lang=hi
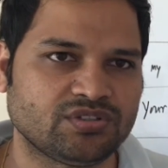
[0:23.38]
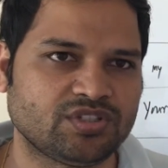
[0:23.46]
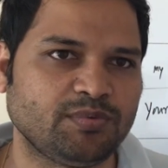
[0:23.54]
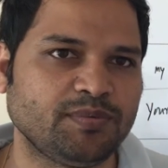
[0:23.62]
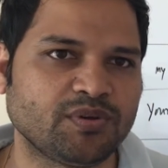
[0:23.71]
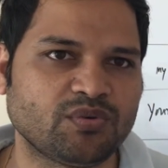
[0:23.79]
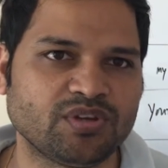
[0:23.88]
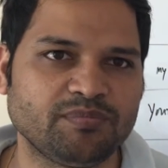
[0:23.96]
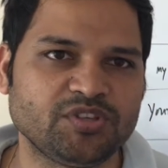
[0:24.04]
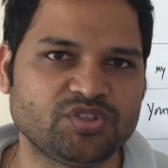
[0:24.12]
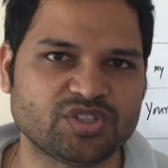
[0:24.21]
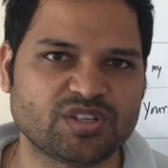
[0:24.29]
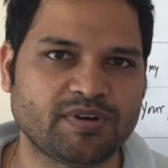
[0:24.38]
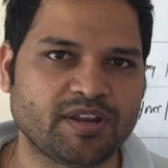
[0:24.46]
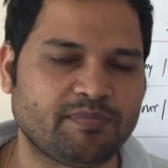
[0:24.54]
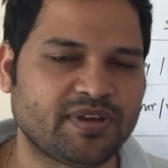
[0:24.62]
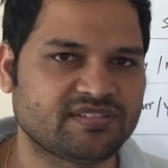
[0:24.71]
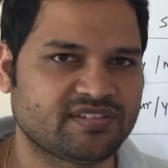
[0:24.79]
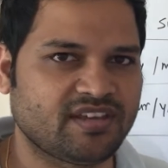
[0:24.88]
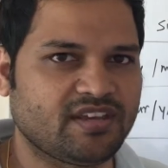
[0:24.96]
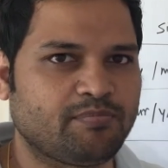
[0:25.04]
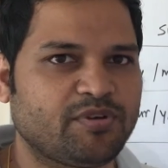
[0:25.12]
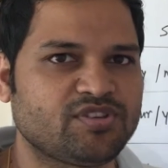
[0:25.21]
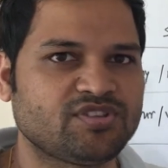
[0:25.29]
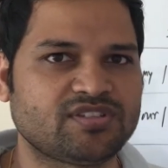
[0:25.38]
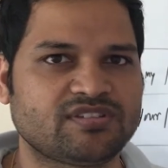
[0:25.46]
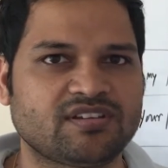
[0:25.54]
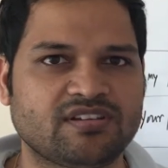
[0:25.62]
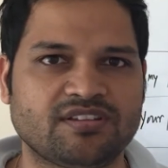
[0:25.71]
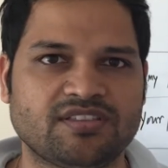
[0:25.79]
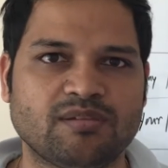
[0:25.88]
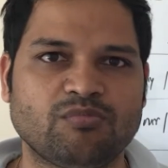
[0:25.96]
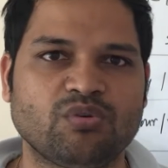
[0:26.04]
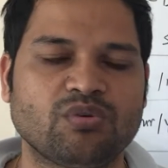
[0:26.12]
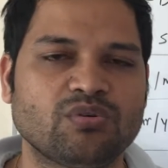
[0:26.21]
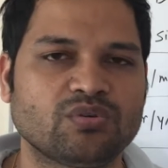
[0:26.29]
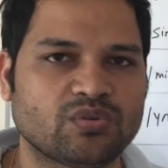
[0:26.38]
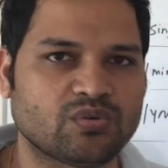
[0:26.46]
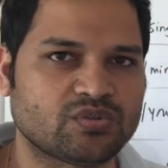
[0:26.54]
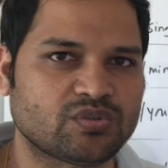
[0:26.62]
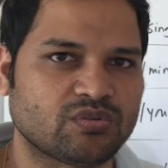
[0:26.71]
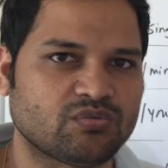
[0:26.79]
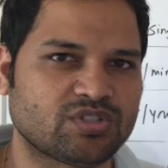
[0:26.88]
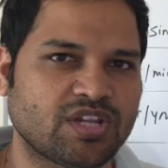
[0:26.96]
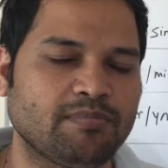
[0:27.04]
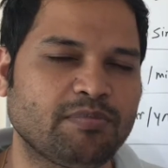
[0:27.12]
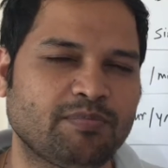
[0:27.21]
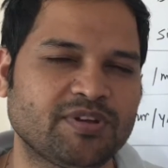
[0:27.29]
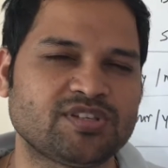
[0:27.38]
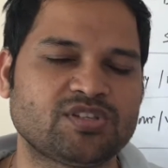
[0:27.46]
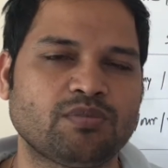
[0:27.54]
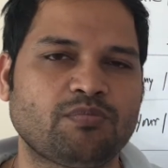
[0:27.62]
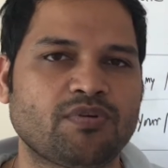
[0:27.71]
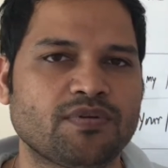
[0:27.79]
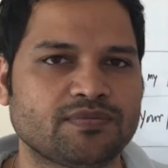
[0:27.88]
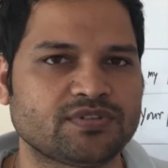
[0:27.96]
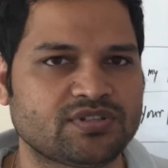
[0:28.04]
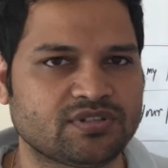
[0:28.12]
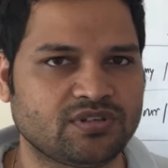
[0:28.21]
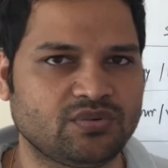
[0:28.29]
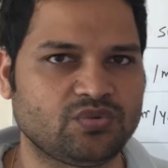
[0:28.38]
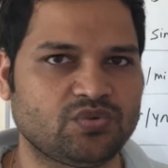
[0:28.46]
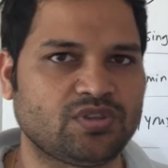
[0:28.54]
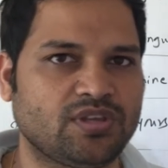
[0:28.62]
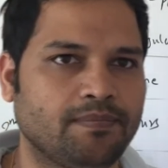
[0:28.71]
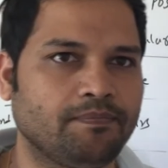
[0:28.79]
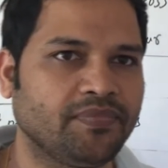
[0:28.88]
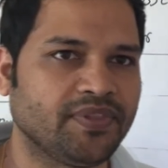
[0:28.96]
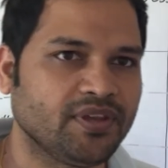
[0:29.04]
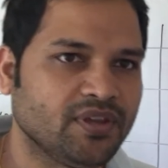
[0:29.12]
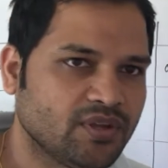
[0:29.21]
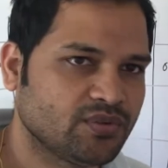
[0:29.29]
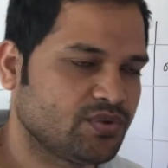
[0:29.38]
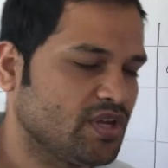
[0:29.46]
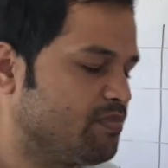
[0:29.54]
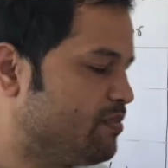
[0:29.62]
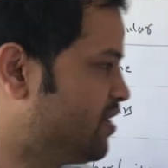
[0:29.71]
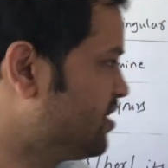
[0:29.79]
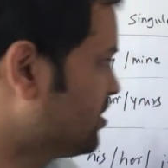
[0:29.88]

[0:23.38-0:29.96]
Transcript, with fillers: जब भी कोई भी चीज़ हमारे पास है पजिस करते हैं हम लोग तो उस उस टाइम पे पजिसिव प्रोनाउंस यूज़ होते हैं तो यहाँ पे मैंने